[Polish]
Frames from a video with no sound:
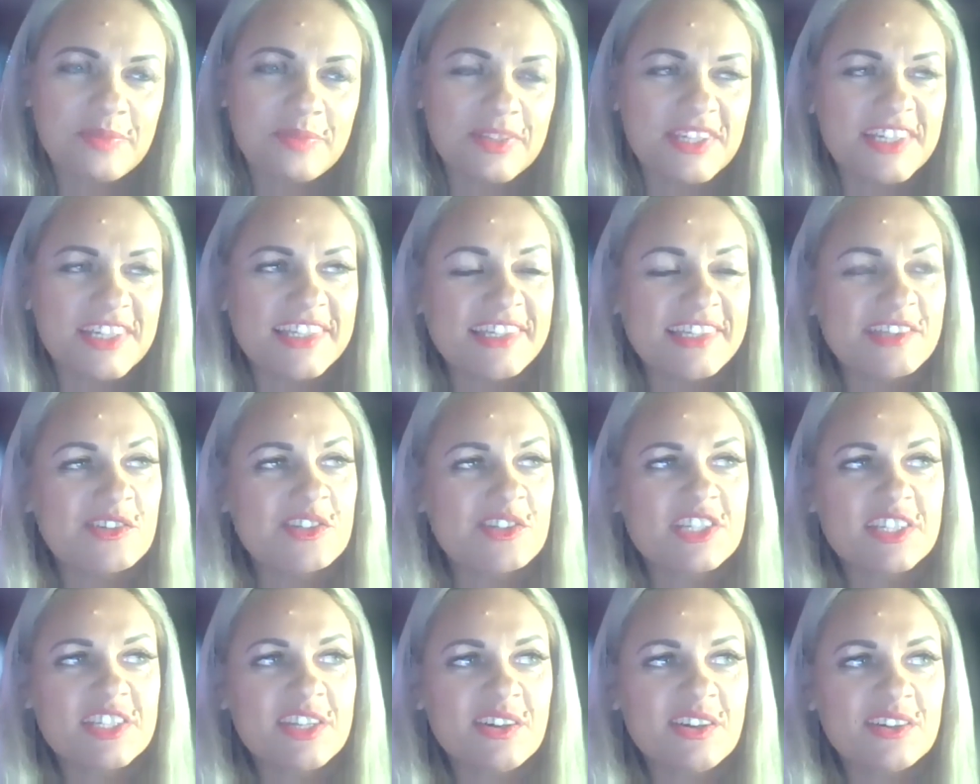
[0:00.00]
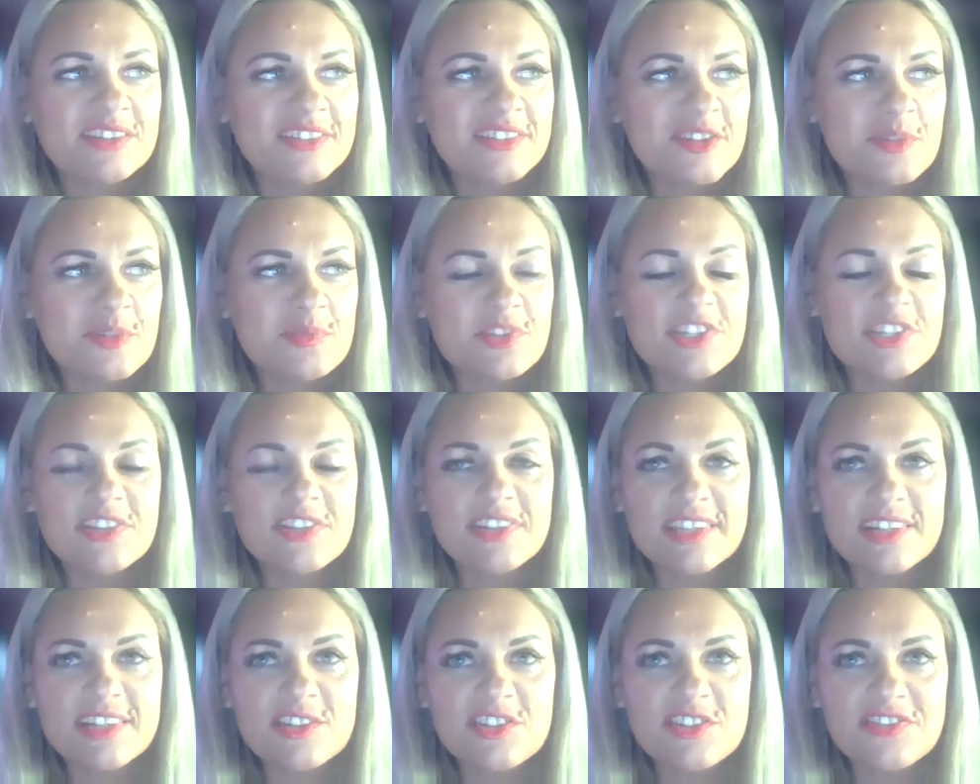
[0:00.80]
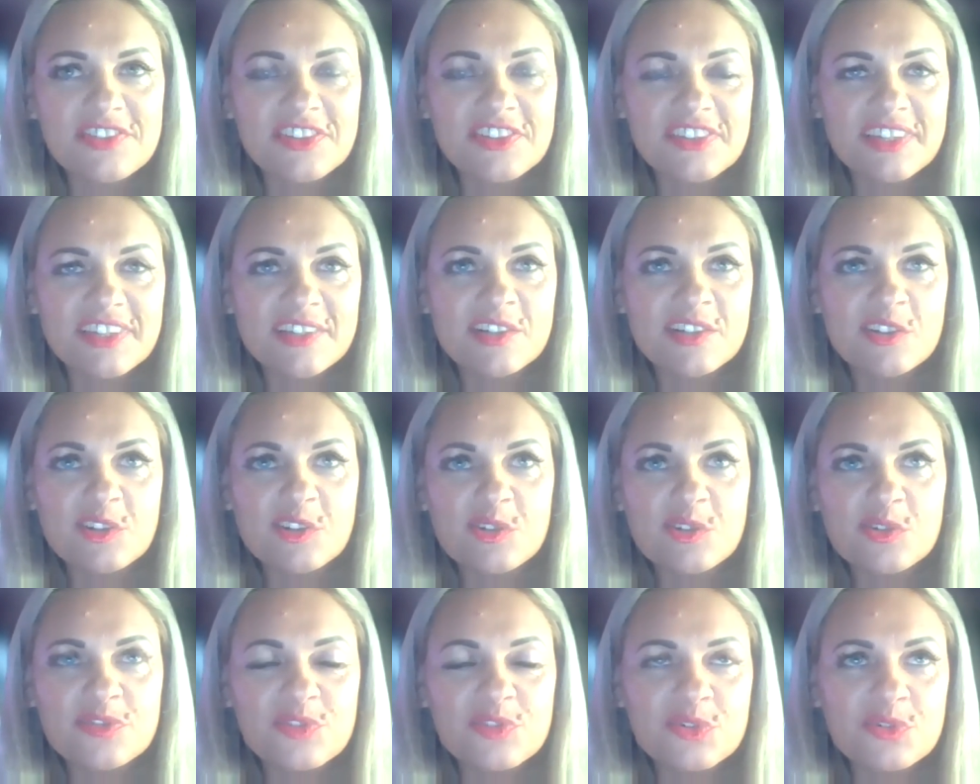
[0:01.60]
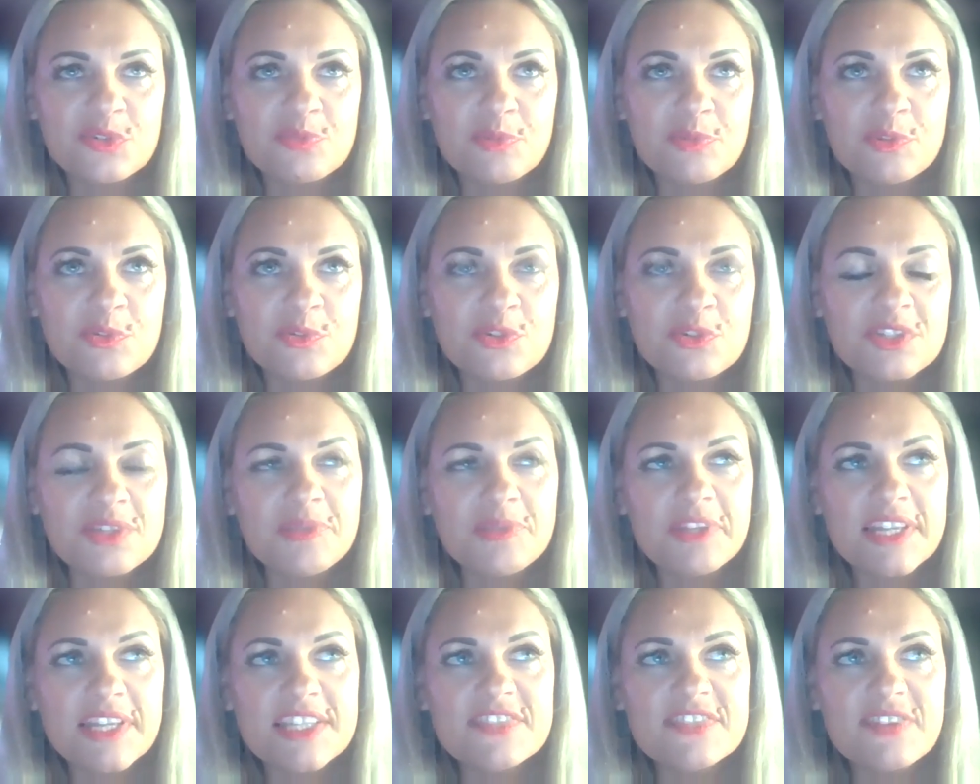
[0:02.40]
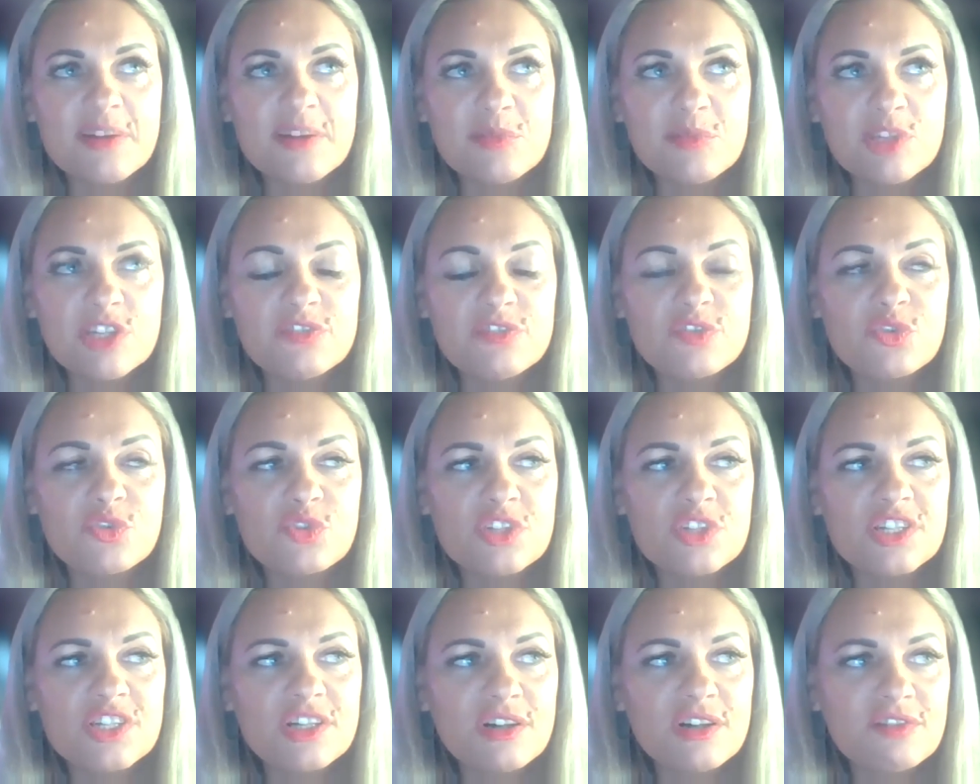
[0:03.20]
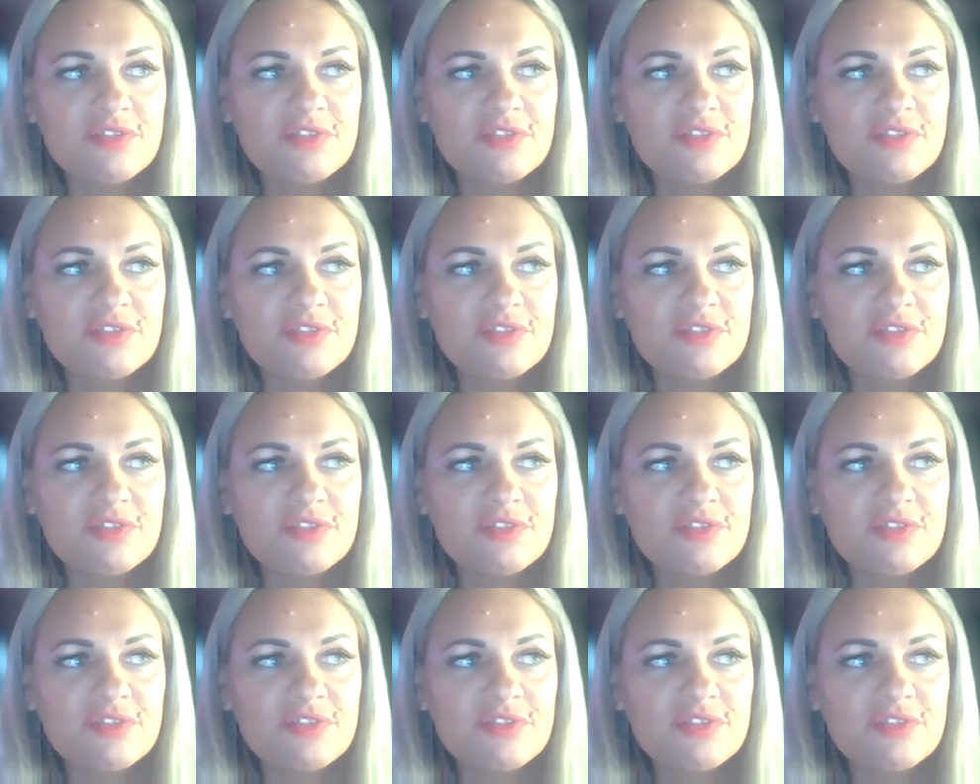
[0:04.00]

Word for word: panie redaktorze, no od 1989 roku w, pod różnymi nazwami i w różnych